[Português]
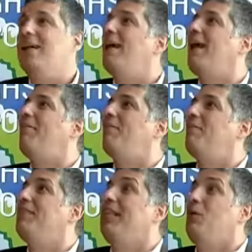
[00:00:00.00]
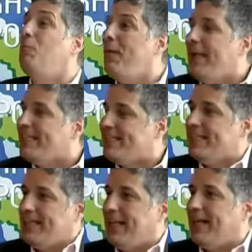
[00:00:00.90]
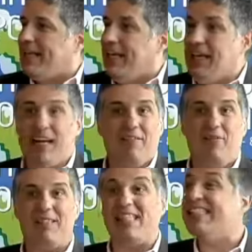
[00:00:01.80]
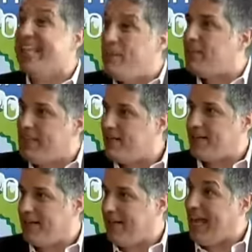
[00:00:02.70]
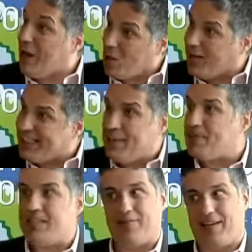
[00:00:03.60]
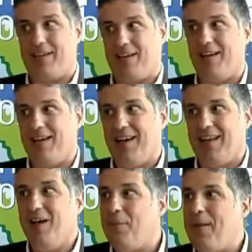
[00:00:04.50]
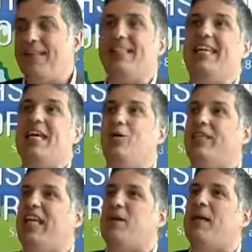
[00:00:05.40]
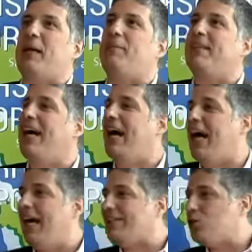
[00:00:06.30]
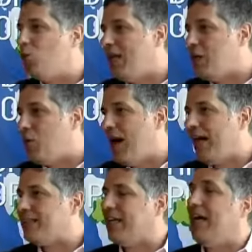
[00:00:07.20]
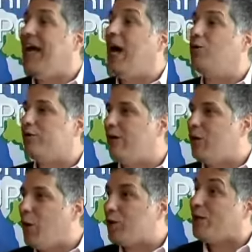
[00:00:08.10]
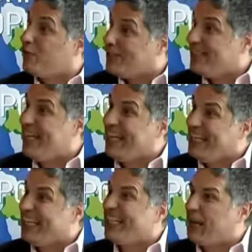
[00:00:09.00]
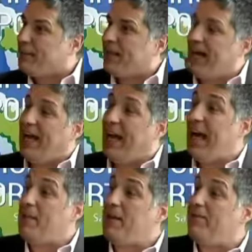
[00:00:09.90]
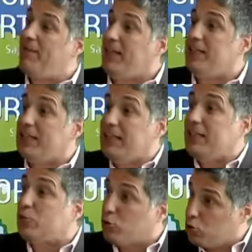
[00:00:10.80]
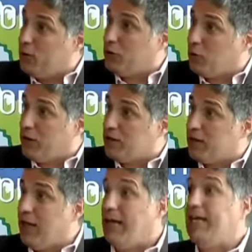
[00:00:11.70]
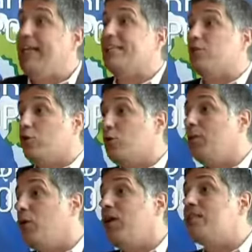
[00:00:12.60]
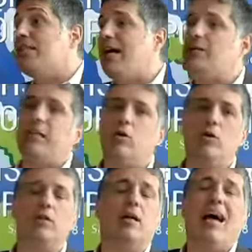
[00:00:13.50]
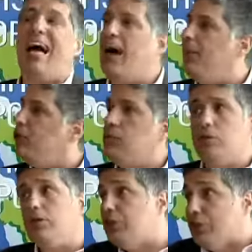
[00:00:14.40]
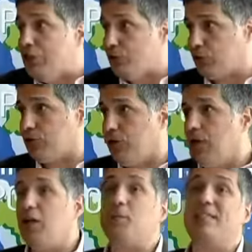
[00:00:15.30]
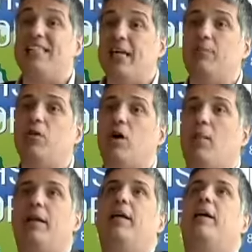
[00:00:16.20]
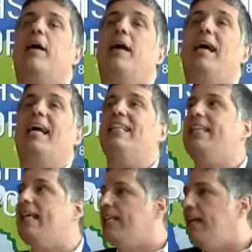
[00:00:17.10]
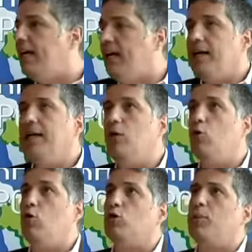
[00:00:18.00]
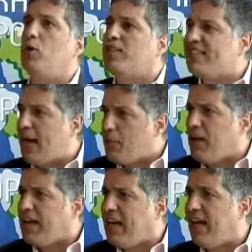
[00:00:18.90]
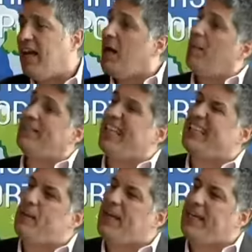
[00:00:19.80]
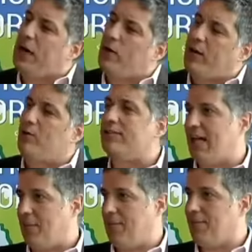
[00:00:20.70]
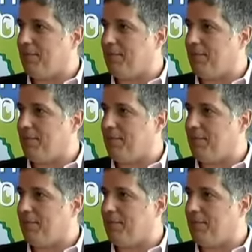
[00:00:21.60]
É, não pense né, que você sempre esteve aqui. Eu que sempre estive aqui. Não pense que eu tenho que me adaptar à sua linguagem, ao seu negócio. É você que tem que se adaptar à minha vida, dizem os consumidores. E esses consumidores, Carlos, têm hoje hábitos muito distintos. Nós precisamos, de alguma maneira, entender que o consumidor sabe o que quer, mas ele também quer o que não sabe.